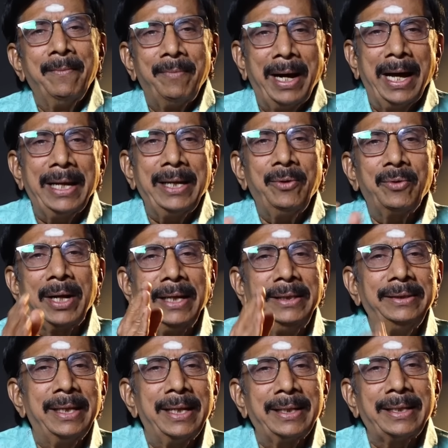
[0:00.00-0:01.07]
மாலை ஒரு
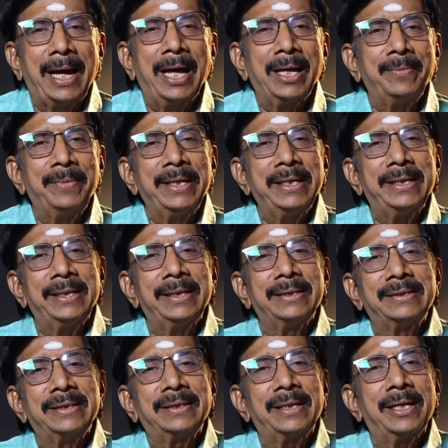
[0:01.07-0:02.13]
ஐந்து அல்லது ஆறு மணிக்கு
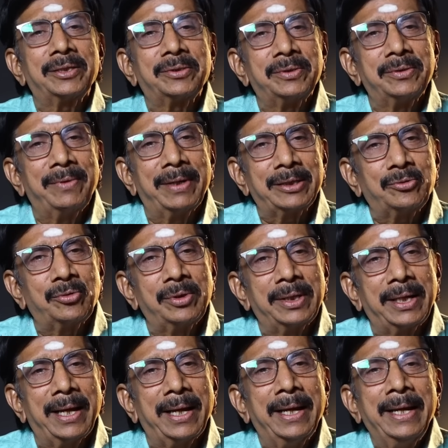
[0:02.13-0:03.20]
சித்ராகிருஷ்ணன் வர சொல்லுங்க